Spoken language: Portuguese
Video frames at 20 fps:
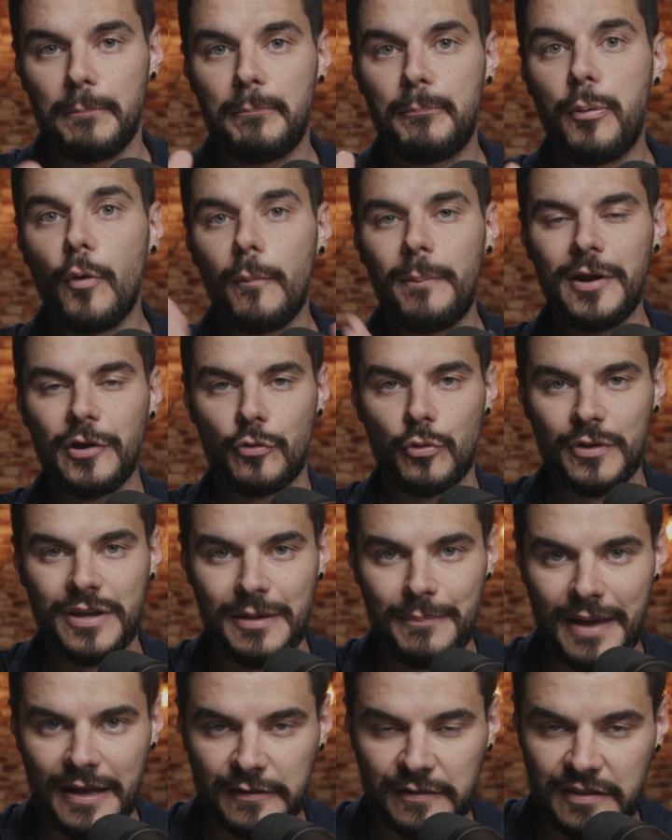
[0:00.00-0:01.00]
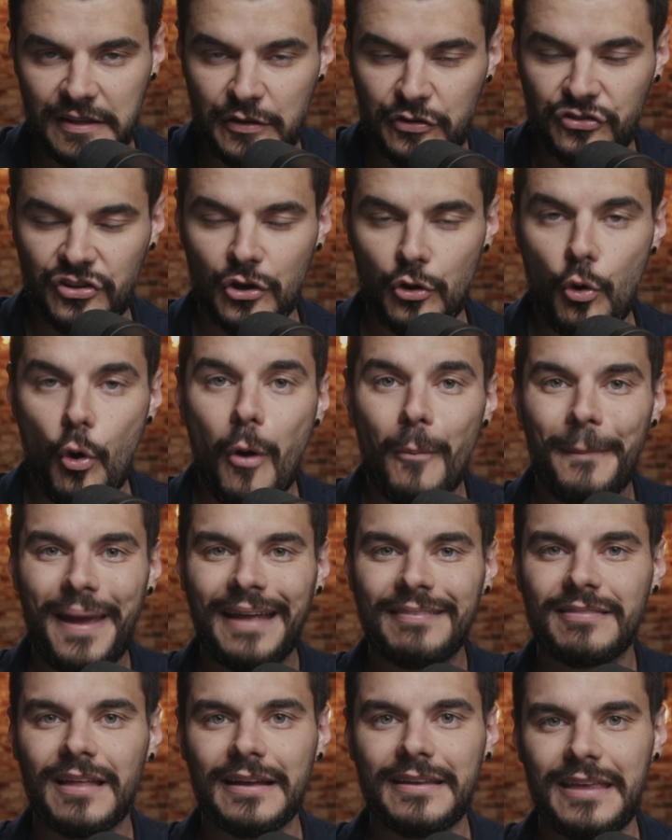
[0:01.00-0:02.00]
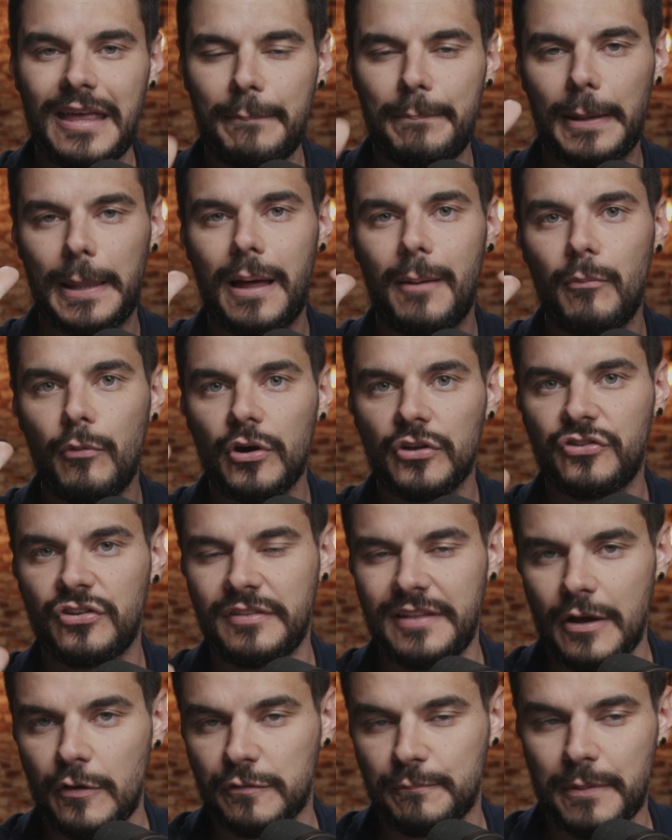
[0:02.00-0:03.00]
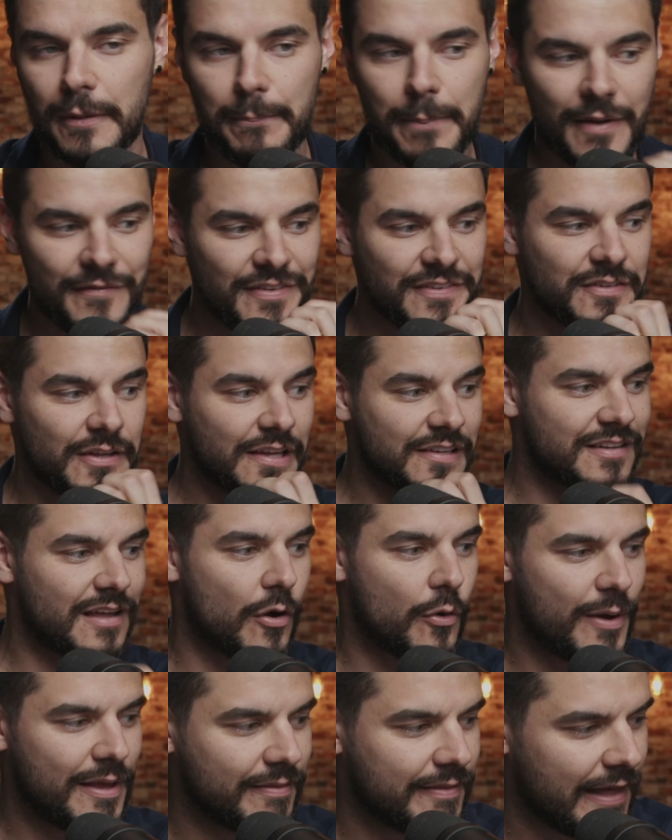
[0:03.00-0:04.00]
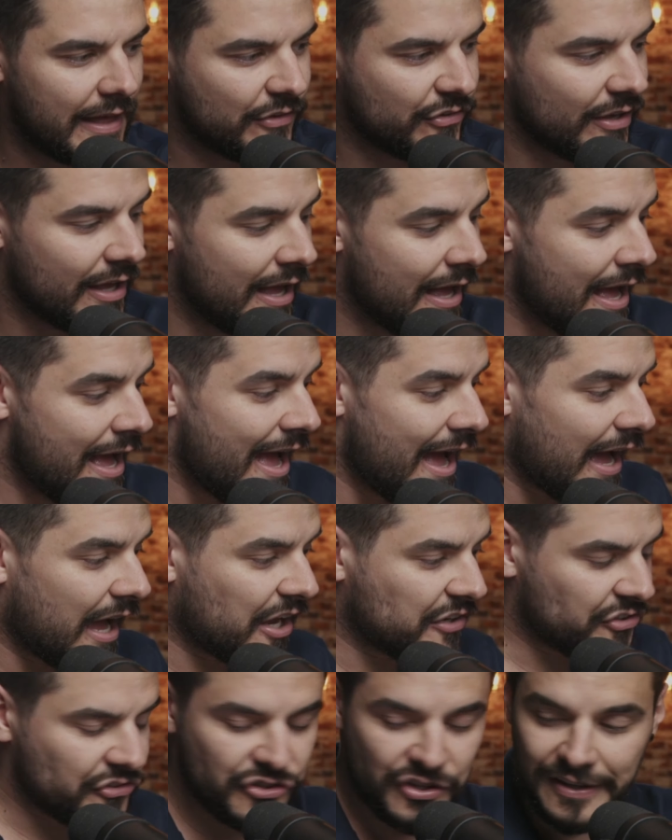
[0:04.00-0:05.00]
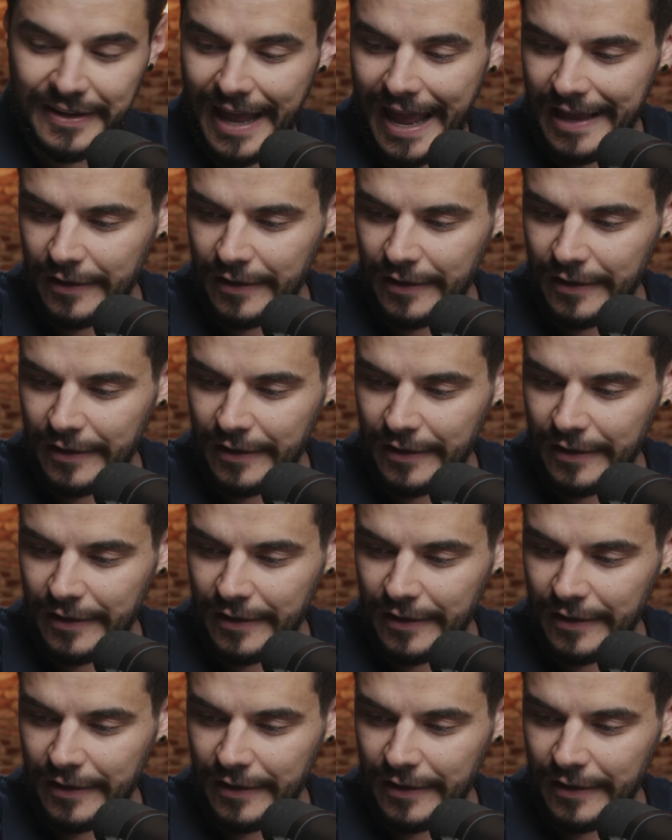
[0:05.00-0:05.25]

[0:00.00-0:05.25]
público que me assiste, comenta aqui, pelo amor de Deus, pra, pra ver se a Zarro entende. A gente quer